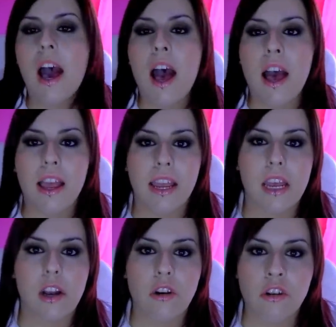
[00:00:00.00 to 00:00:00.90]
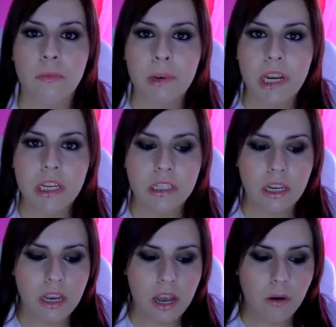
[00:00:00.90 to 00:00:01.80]
Ah, eh, los nombres,
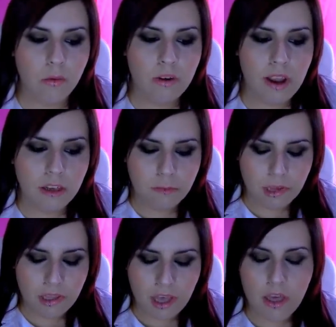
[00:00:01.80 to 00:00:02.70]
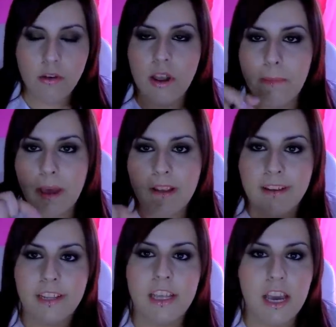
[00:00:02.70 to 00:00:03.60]
eh, algunas me he dejado la
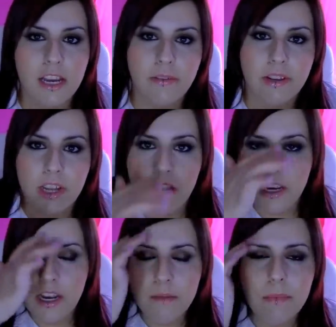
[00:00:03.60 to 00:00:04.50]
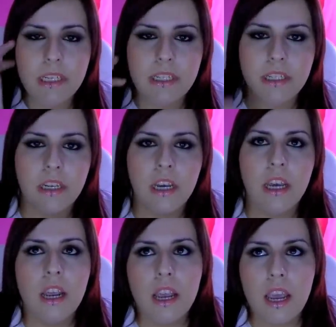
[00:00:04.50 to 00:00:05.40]
pegatinilla que venía en el envase
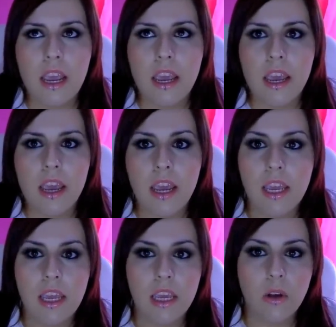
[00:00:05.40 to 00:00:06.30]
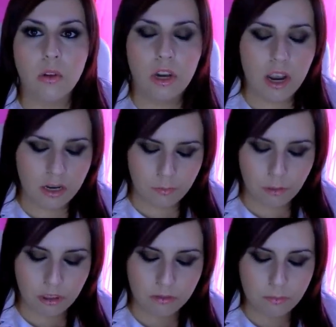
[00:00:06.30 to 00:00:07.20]
eh, y otras
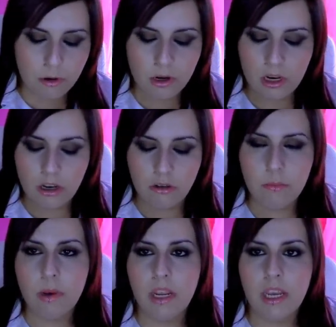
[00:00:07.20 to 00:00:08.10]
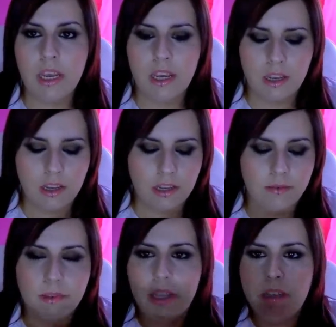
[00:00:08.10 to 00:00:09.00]
pues pone el nombre
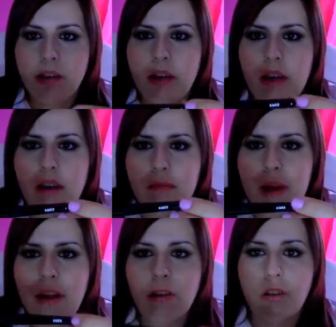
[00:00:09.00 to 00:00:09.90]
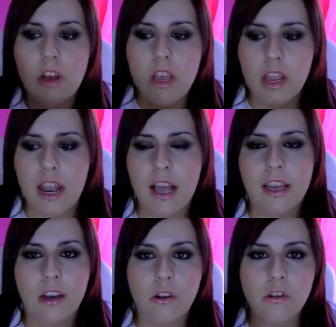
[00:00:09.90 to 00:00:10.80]
en el mango. Las
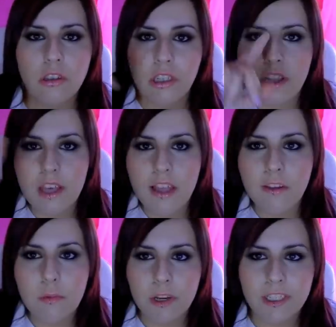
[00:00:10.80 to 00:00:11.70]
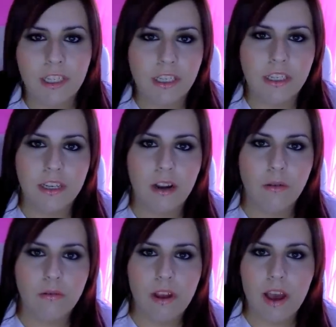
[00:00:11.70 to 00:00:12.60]
que no, os iré dejando por aquí
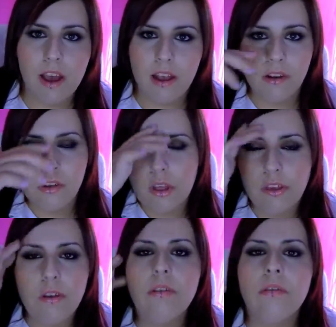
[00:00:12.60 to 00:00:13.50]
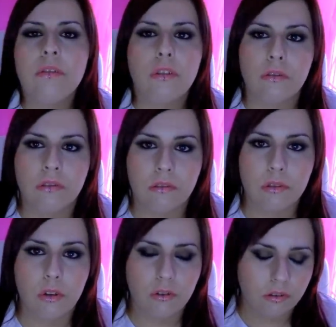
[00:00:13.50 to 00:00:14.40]
alguna anotación
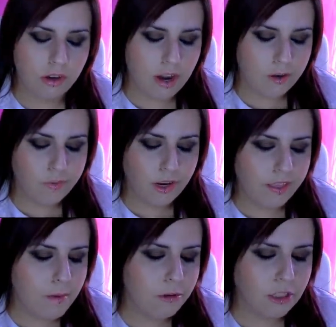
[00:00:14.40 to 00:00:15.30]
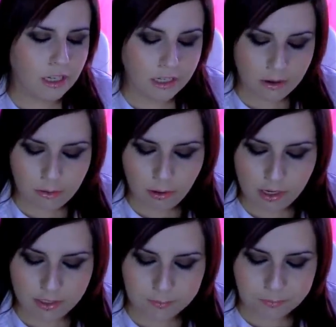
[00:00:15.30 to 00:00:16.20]
con, la referencia por si queréis saber cuál
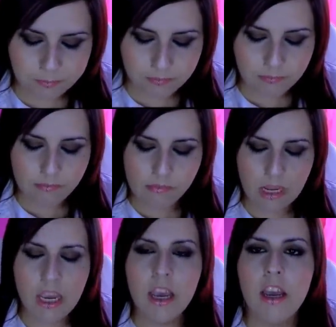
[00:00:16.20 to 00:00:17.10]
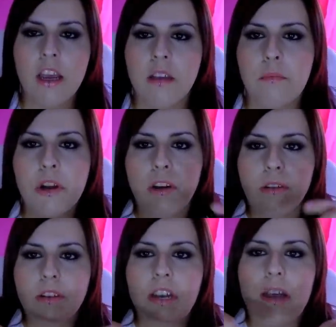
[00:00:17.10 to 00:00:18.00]
es. Bueno,
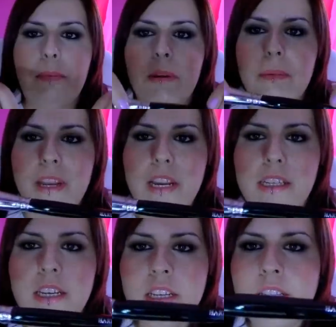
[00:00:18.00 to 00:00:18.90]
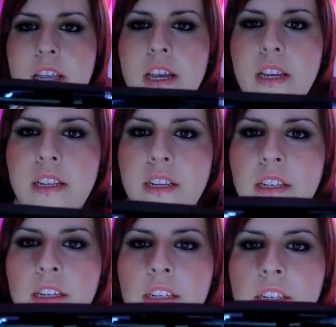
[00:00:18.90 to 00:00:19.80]
la primera es esta.
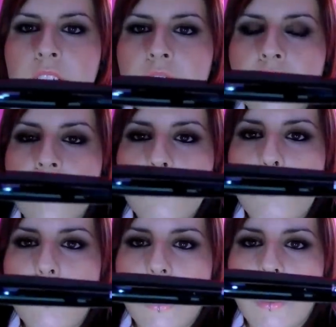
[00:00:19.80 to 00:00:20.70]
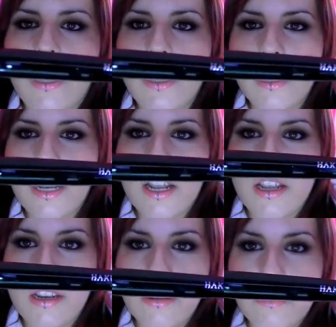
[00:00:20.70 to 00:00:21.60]
Pone ahí
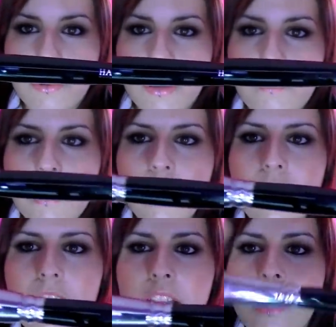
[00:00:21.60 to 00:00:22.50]
el nombre de la marca.